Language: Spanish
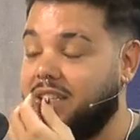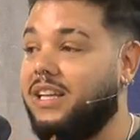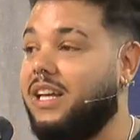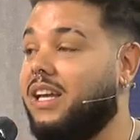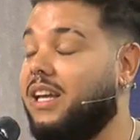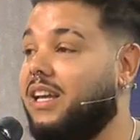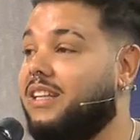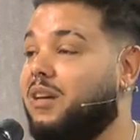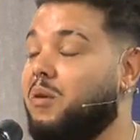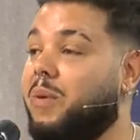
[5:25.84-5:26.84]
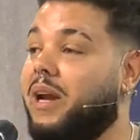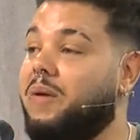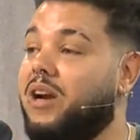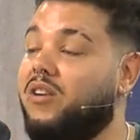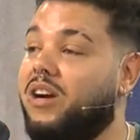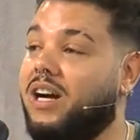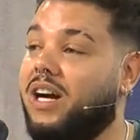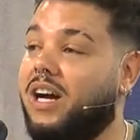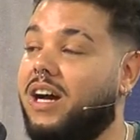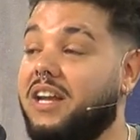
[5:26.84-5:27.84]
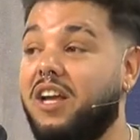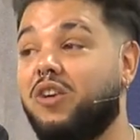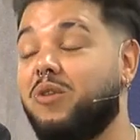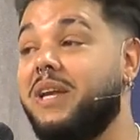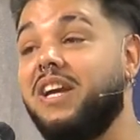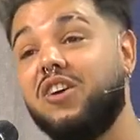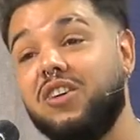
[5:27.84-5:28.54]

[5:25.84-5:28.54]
Eh, ¿Eh? Estamos para verlo a Nico Domingo.